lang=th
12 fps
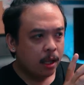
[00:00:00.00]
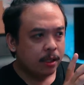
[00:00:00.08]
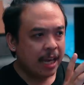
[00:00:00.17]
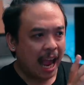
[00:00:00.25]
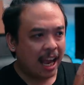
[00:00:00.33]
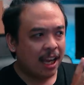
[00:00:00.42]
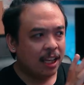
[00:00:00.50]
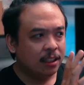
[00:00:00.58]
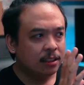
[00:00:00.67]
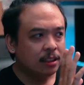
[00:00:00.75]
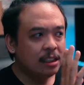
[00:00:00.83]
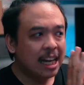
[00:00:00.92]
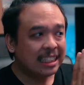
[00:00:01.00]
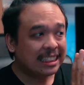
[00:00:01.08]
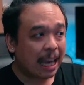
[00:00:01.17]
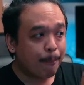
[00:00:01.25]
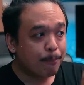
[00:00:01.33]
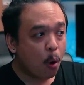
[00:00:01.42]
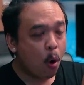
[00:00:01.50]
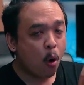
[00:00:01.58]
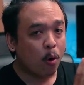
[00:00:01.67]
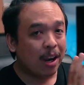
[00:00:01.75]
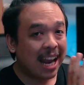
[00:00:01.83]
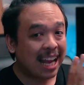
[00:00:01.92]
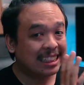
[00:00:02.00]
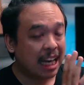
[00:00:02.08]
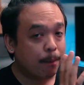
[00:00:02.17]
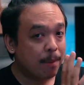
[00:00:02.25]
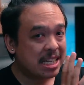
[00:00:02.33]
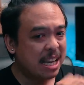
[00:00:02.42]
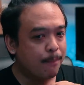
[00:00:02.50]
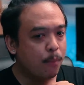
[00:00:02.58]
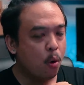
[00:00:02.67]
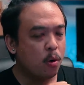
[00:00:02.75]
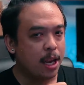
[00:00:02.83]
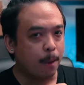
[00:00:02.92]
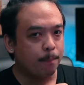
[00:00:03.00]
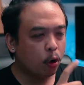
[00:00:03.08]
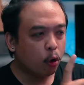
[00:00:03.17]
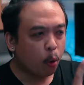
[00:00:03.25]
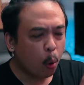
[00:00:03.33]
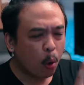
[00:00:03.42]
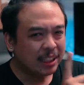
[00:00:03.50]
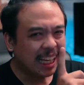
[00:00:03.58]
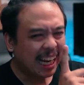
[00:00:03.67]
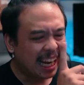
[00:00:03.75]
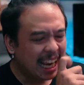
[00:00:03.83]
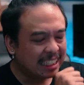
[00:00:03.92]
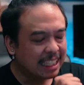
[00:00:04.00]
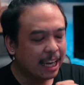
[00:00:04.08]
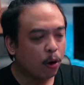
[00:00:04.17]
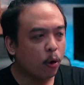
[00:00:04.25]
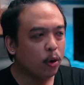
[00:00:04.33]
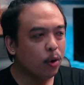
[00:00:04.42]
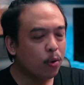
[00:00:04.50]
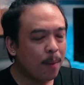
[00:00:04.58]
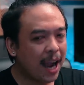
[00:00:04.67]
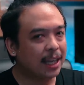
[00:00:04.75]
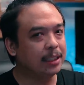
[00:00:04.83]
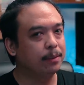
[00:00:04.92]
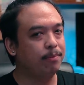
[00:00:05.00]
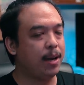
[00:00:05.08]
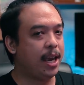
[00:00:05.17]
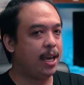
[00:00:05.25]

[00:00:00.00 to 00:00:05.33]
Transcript: หนังเรื่องจัมโบ้รักฉันมันจัมโบ้เนี่ยกลัวจะเกรงใจคนดูมากเกินไป